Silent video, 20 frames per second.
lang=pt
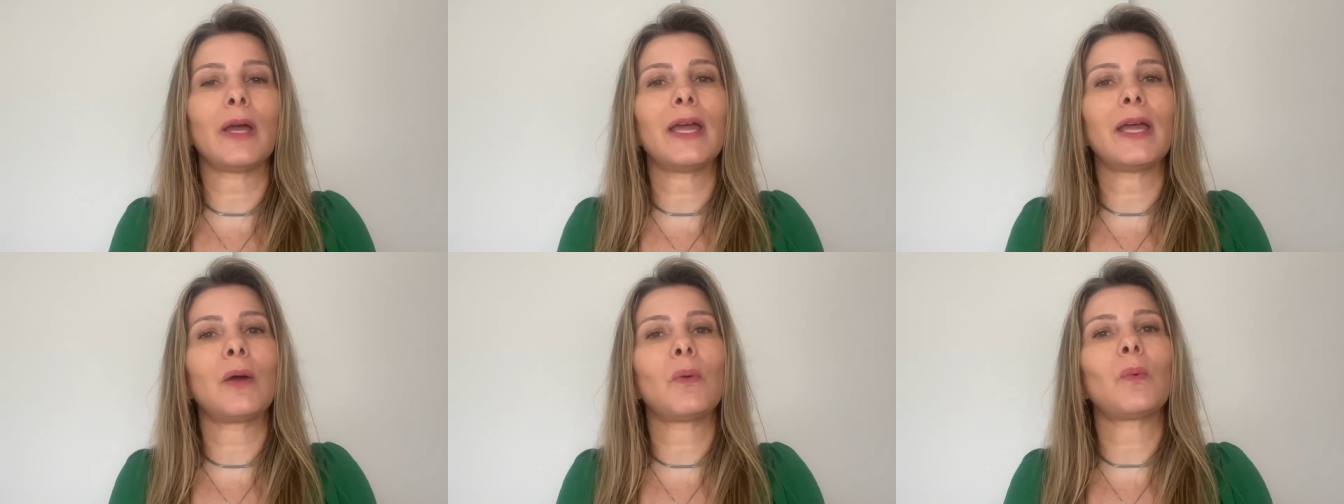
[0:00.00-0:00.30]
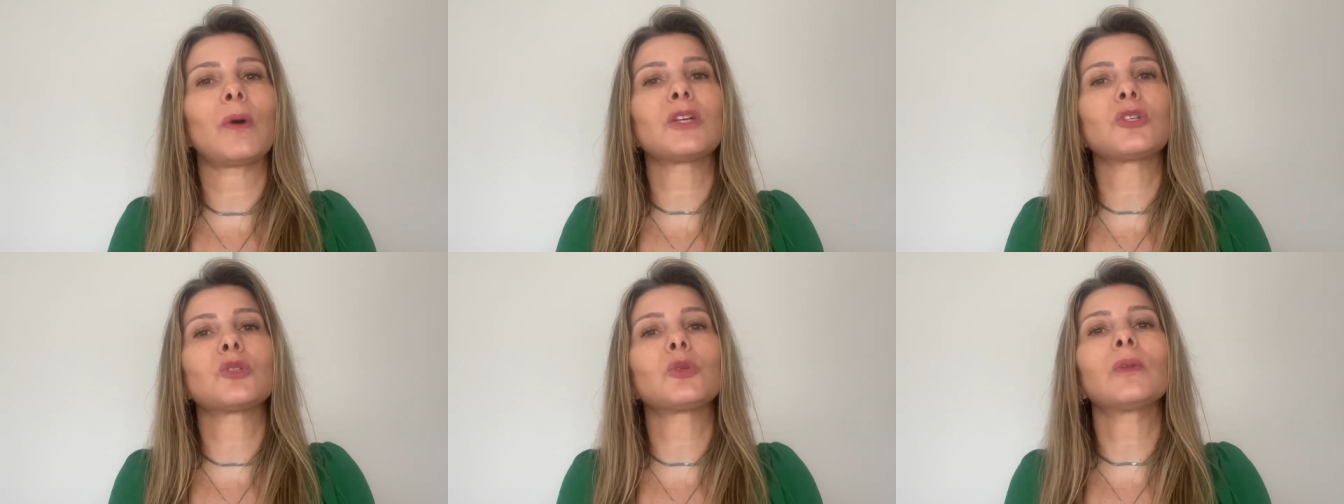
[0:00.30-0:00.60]
é um
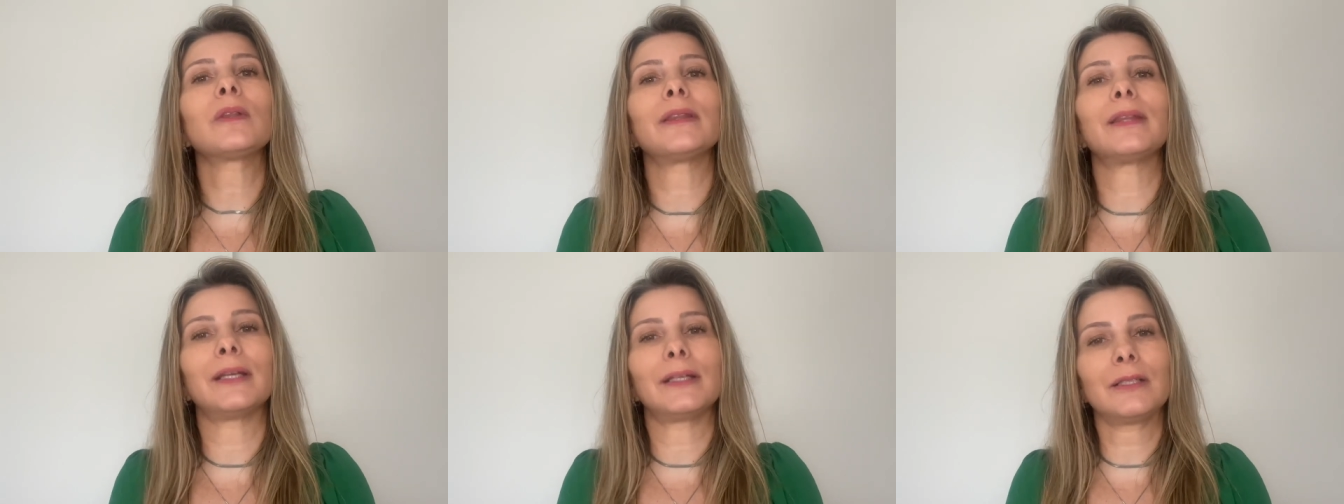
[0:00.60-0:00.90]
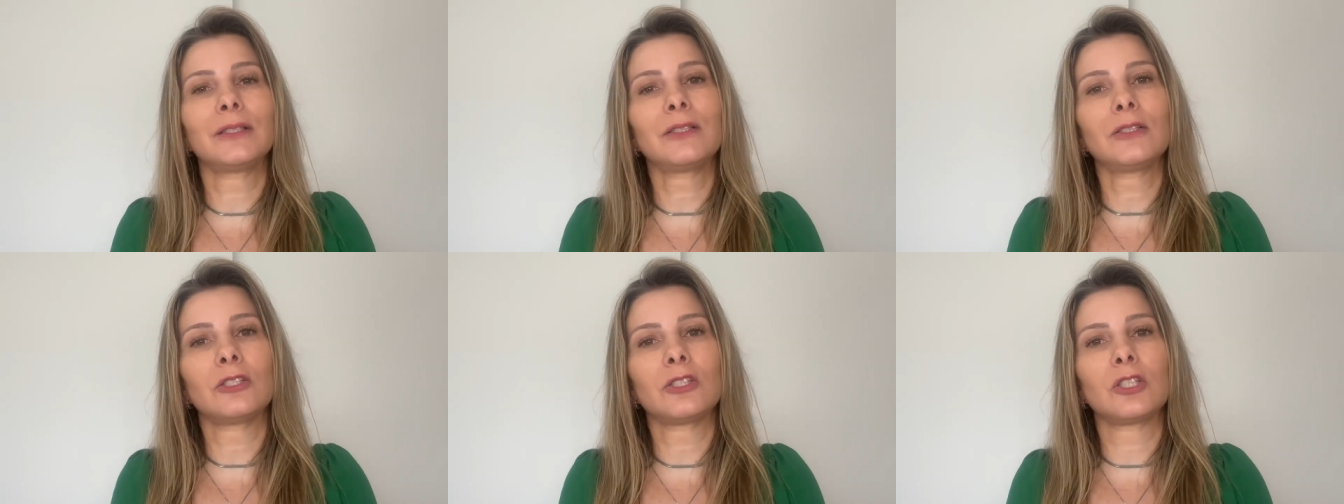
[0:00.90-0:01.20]

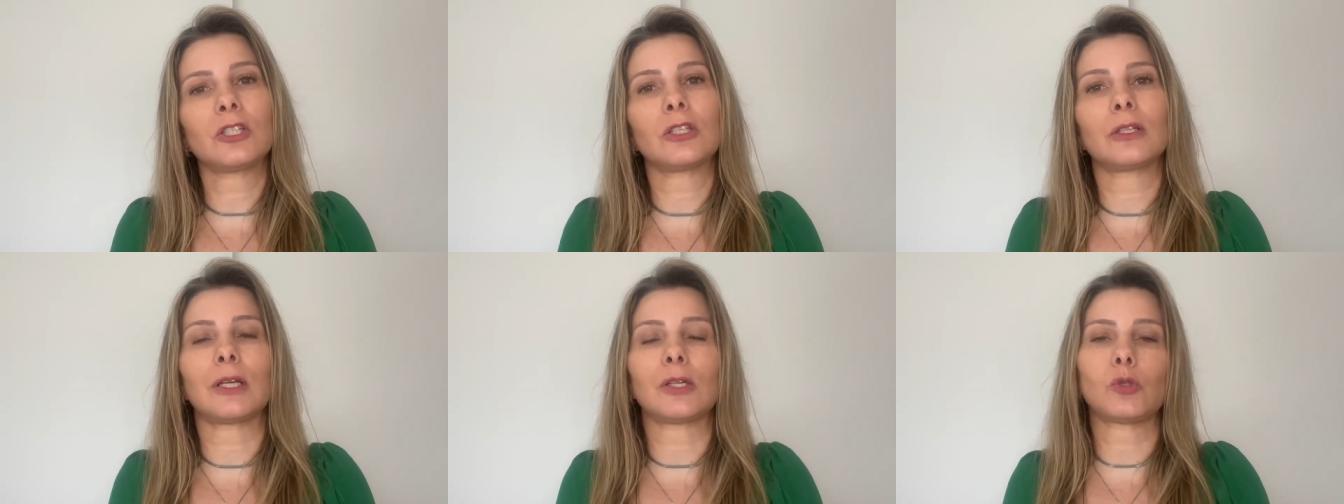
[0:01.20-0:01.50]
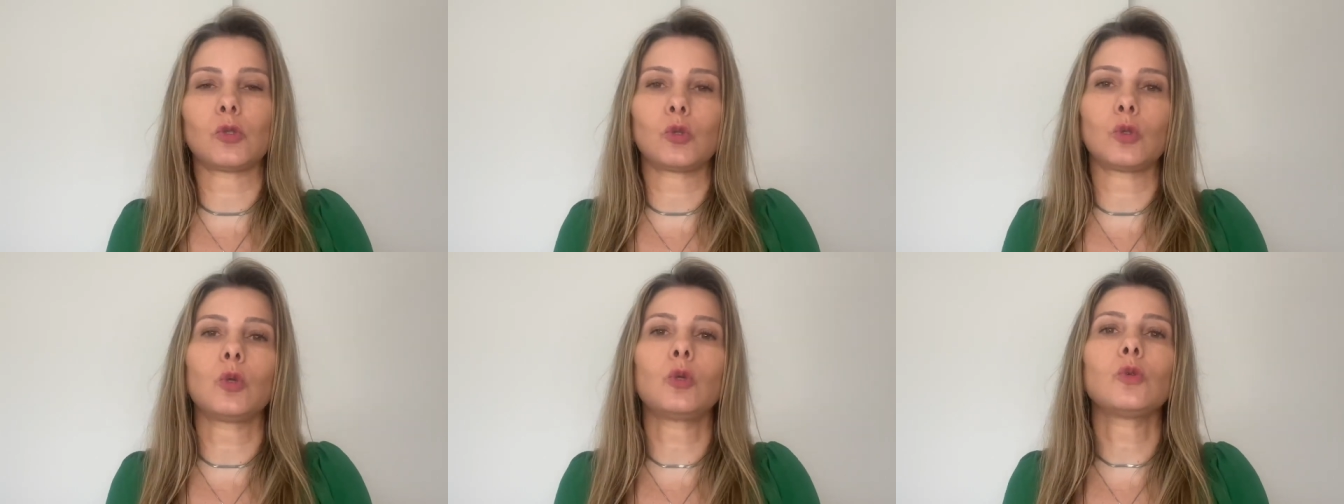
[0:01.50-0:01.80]
ajudante na
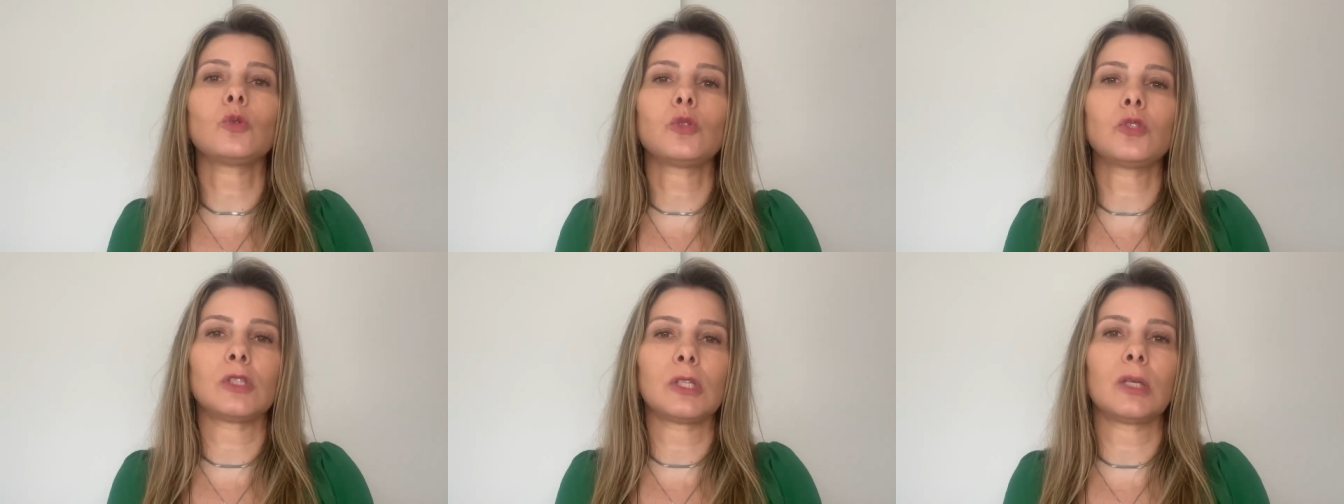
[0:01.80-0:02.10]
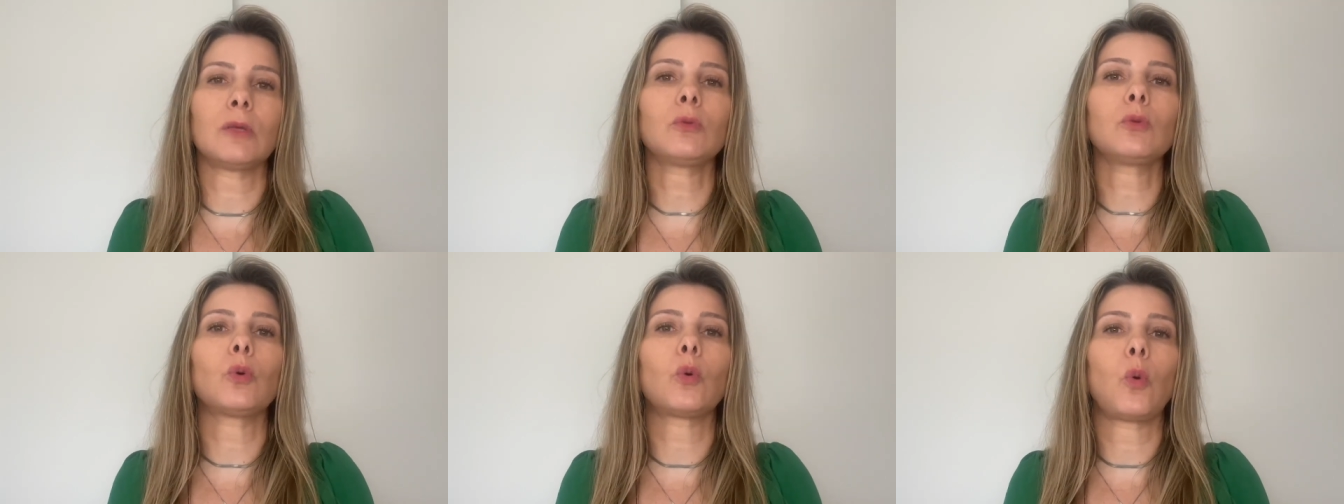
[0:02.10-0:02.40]

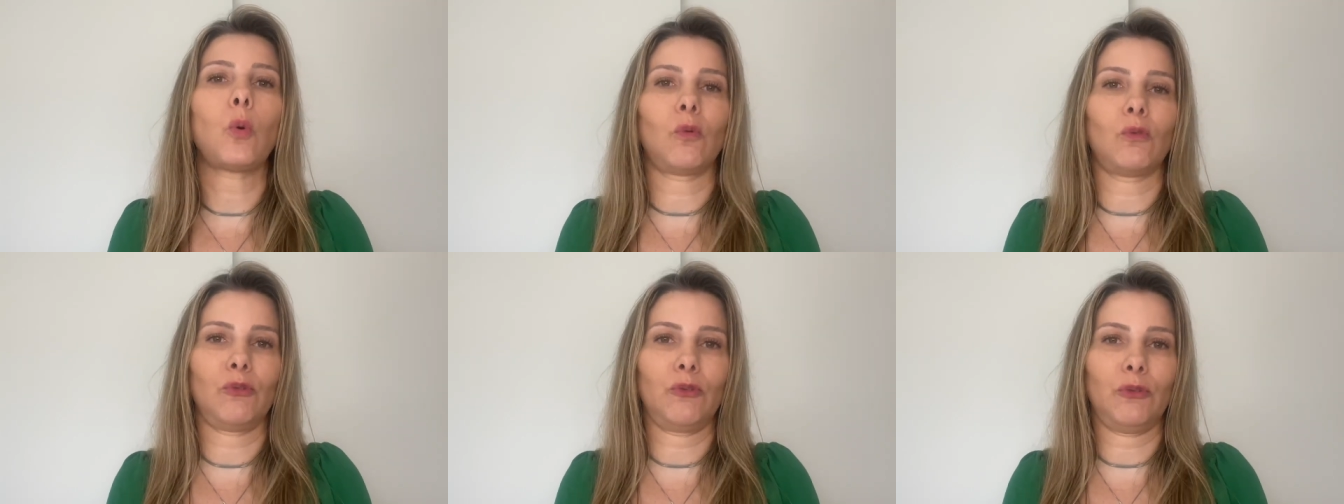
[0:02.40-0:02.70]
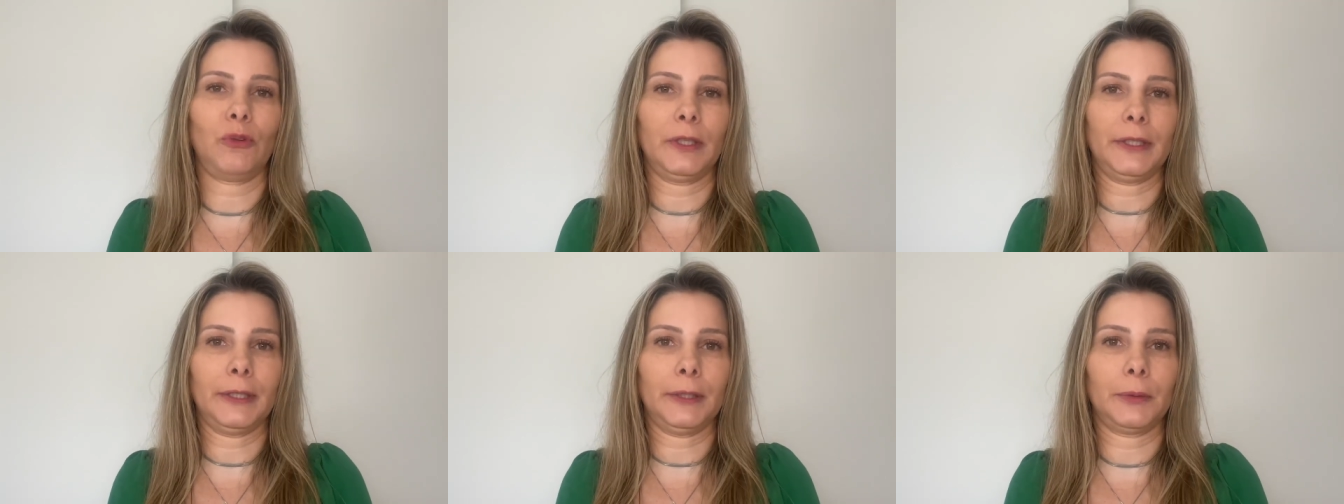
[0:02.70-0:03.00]
solução do
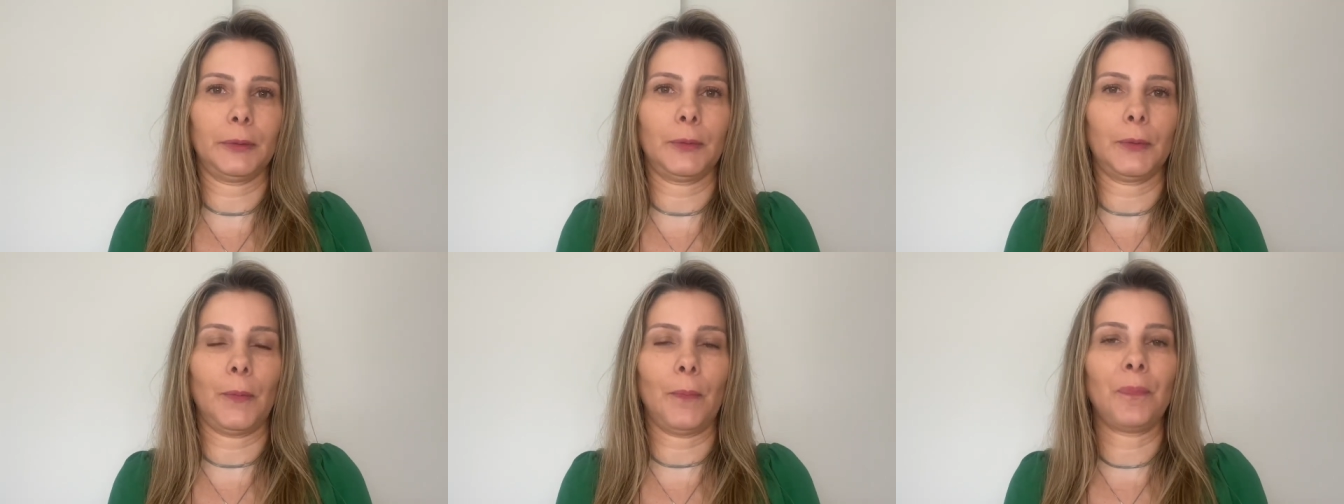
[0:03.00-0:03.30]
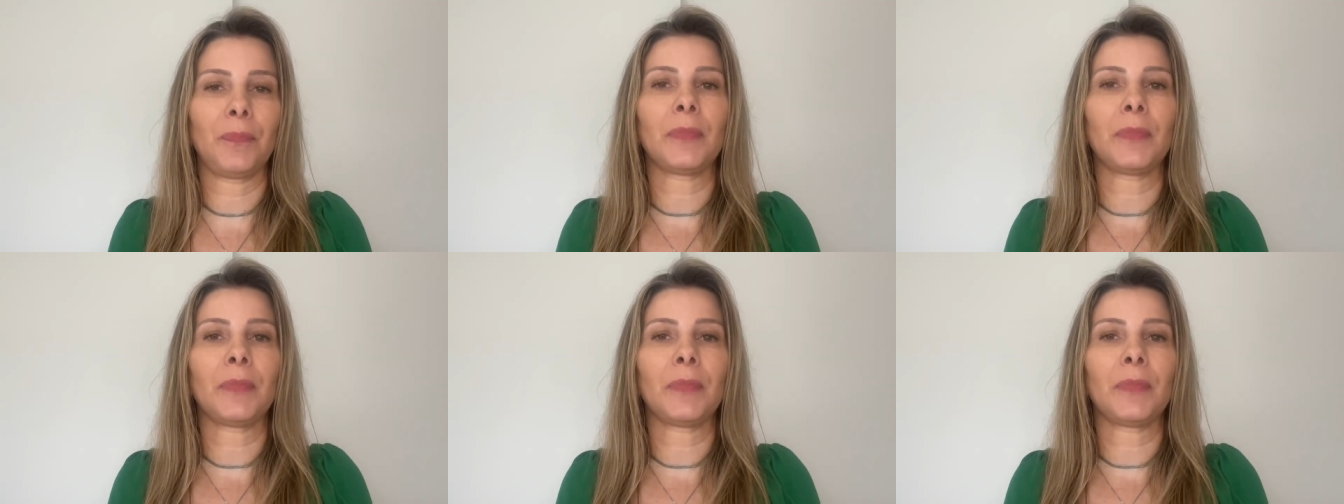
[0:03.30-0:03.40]
conflito,